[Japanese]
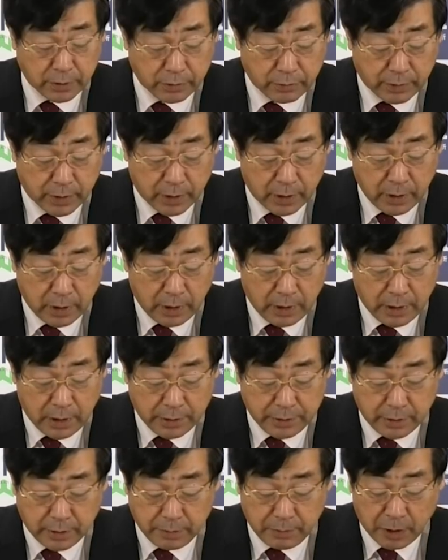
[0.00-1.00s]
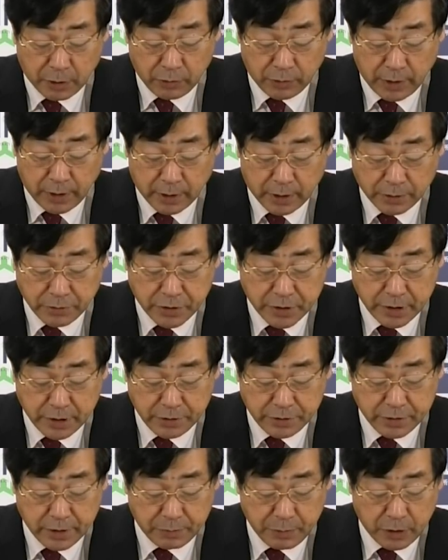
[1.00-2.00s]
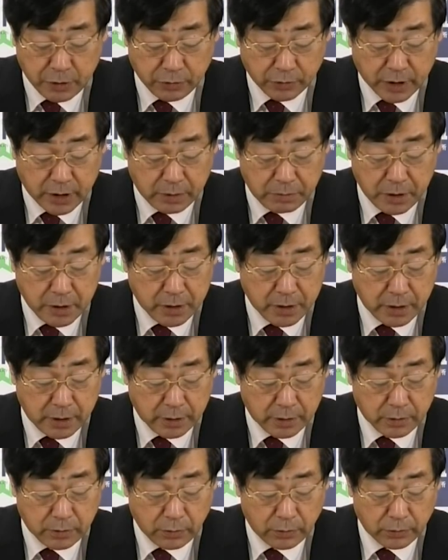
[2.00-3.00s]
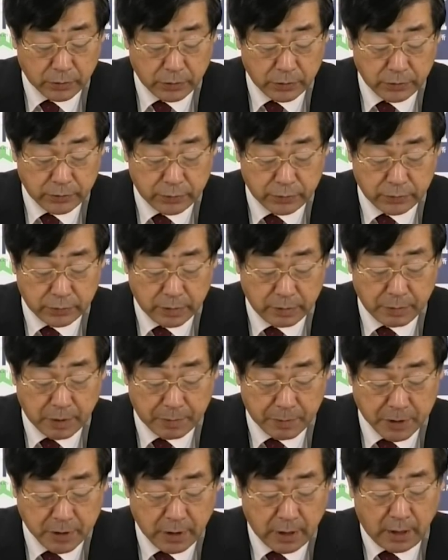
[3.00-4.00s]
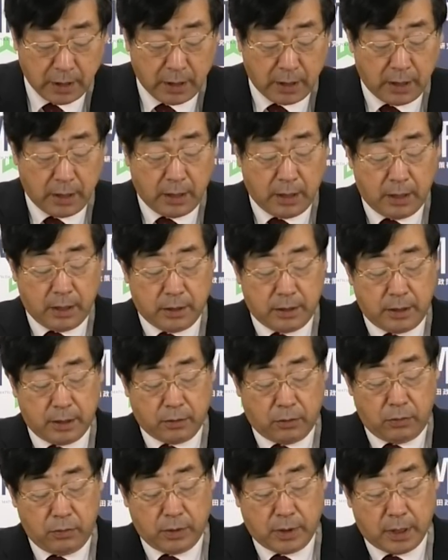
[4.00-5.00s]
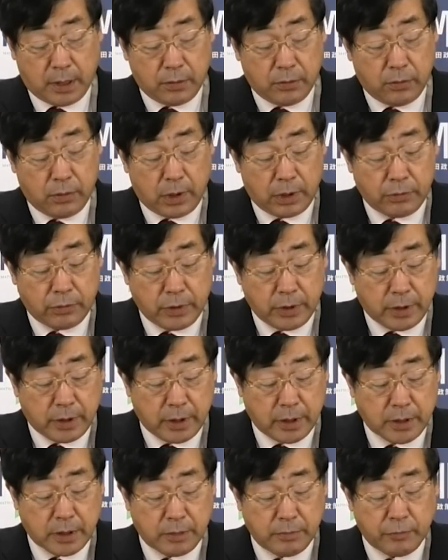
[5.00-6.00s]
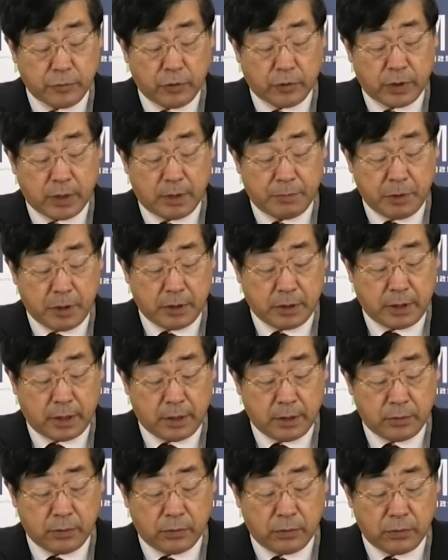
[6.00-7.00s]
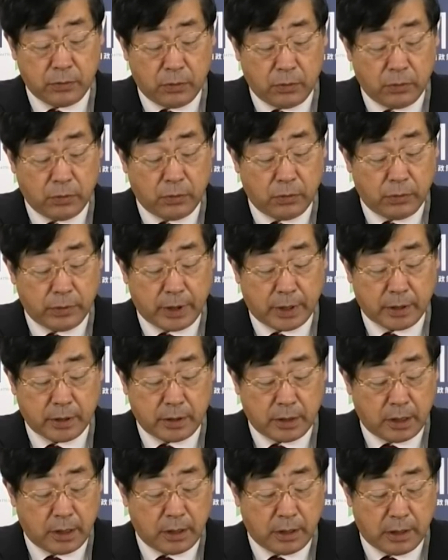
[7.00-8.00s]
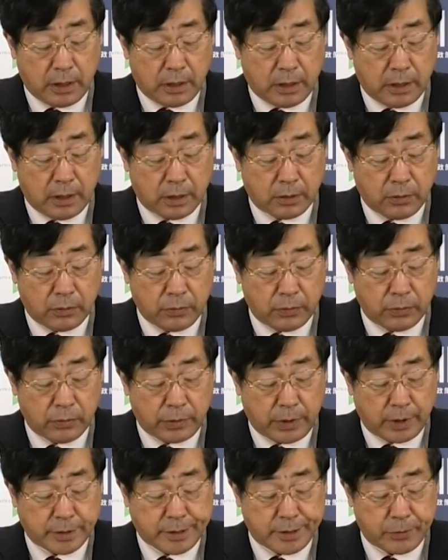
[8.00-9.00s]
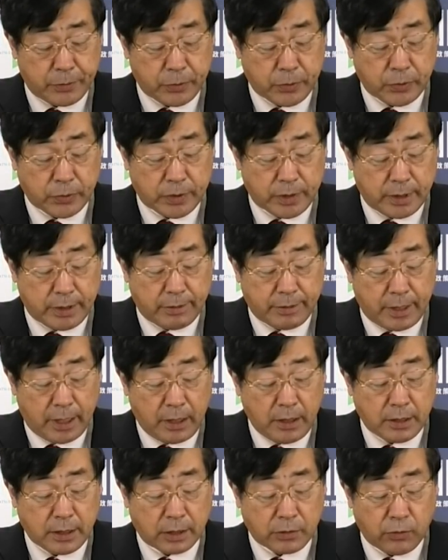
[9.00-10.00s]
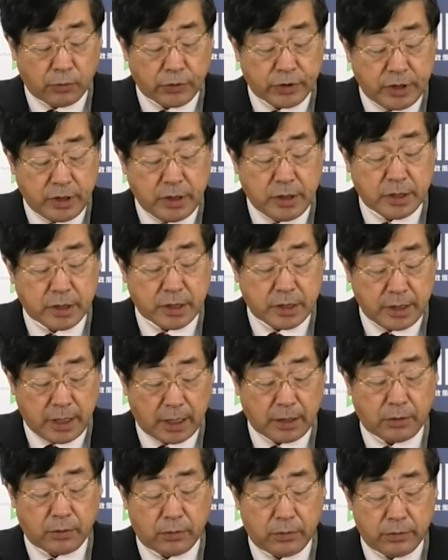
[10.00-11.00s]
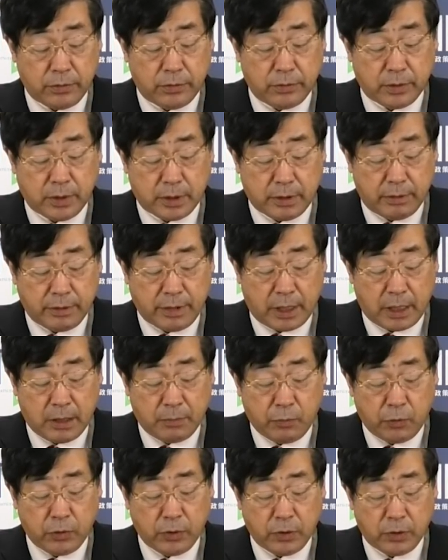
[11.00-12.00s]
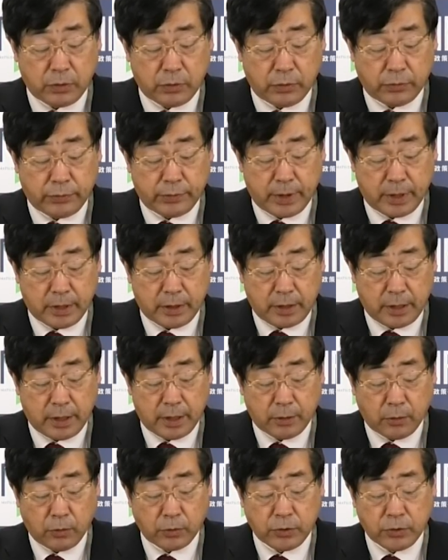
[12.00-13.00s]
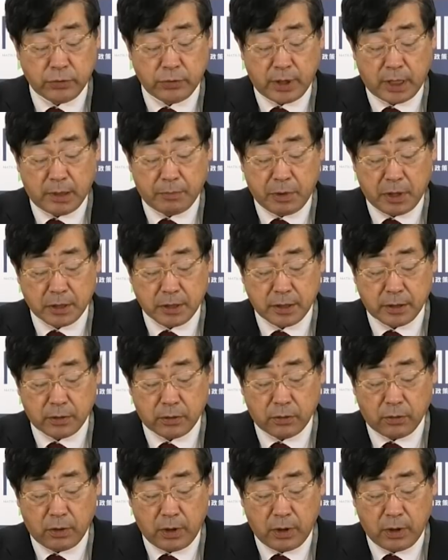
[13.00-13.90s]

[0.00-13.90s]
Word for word: 挙は、今の内閣支持率で見ると厳しいというふうに見えます。で、今回のあの日経新聞とテレビ、テレ東のやったあこの世論調査では内閣を支持しないという方は7ポイント増えて57%。